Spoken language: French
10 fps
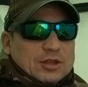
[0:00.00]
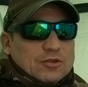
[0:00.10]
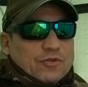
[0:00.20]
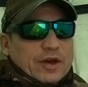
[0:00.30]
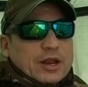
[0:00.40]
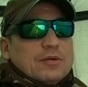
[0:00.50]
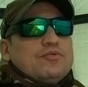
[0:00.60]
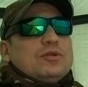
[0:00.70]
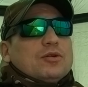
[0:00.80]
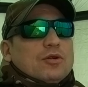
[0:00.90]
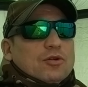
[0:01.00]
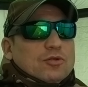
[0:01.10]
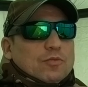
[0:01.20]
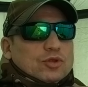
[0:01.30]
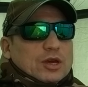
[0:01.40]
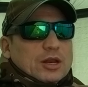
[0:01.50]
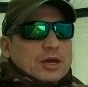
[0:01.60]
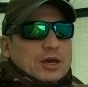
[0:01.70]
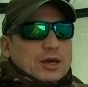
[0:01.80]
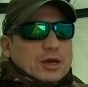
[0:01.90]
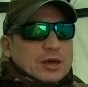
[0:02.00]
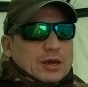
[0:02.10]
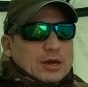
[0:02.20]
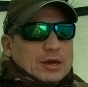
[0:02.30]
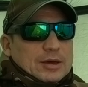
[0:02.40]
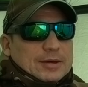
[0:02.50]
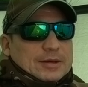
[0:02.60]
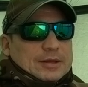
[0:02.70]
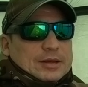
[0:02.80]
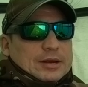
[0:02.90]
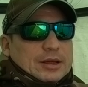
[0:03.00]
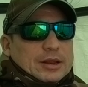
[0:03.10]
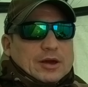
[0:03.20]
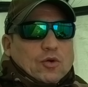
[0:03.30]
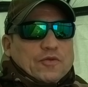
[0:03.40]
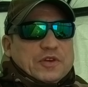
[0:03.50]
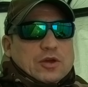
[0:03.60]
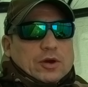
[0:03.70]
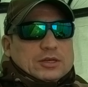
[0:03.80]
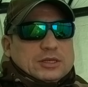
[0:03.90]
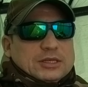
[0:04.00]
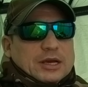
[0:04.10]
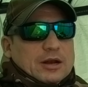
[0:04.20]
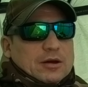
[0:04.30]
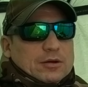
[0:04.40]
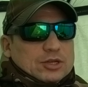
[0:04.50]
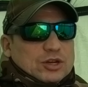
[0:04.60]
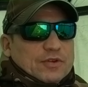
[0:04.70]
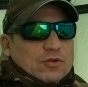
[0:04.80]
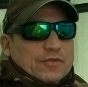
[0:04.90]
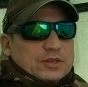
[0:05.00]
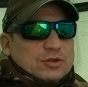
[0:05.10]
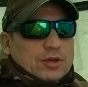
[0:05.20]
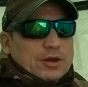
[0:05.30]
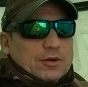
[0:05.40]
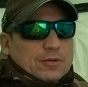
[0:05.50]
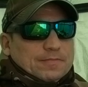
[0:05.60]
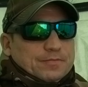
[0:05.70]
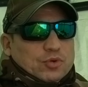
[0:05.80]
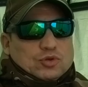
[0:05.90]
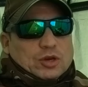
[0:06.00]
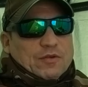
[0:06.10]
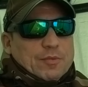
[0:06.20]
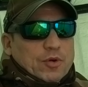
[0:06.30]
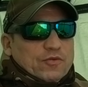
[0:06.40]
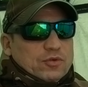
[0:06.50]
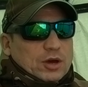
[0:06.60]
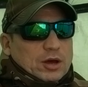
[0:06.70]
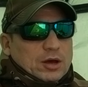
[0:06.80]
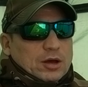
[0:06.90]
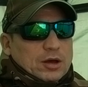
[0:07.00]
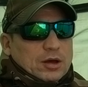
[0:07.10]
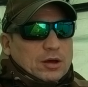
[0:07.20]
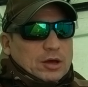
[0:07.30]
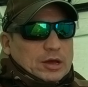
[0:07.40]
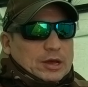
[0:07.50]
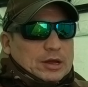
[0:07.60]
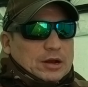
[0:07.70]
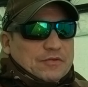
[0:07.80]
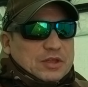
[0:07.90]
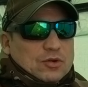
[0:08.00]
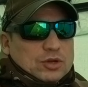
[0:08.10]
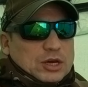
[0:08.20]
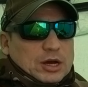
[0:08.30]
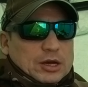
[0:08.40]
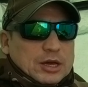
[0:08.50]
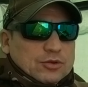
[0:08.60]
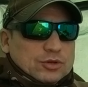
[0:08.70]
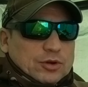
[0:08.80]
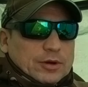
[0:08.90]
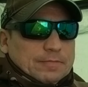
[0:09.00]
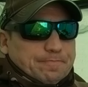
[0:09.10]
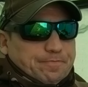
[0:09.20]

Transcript: des nouvelles et puis euh, de montrer les, les gros feeders XXL là, hein, que j'avais confectionné euh, ceux qui n'avaient pas vu la vidéo d'il y, a deux ans là.